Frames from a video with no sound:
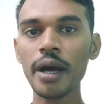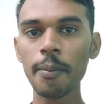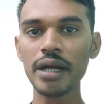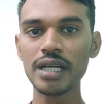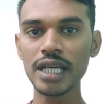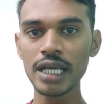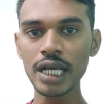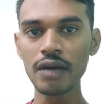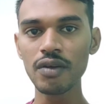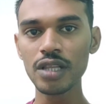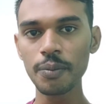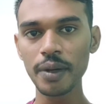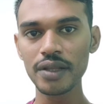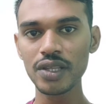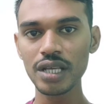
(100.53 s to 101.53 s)
பட் இங்கே
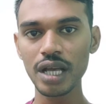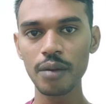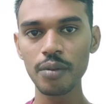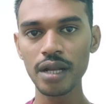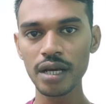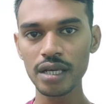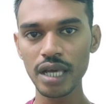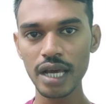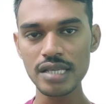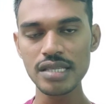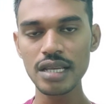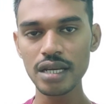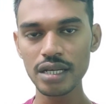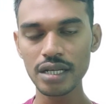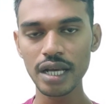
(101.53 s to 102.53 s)
வந்து பார்த்தீங்க அப்படின்னா கேஸ்
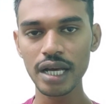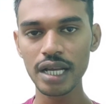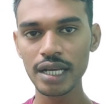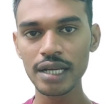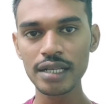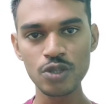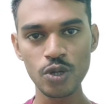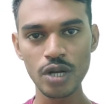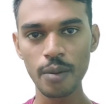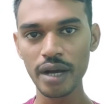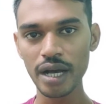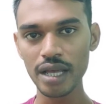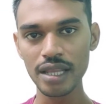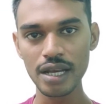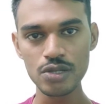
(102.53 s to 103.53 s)
சிலிண்டர் காருங்க ஸோ
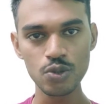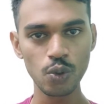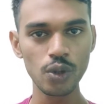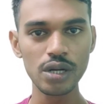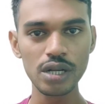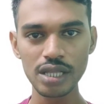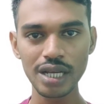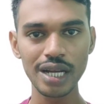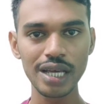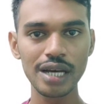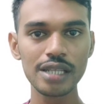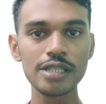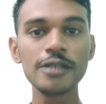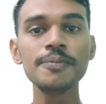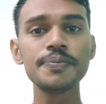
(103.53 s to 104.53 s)
நமக்கு அதெல்லாம் சொல்கிறது
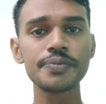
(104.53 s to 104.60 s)
கிடையாது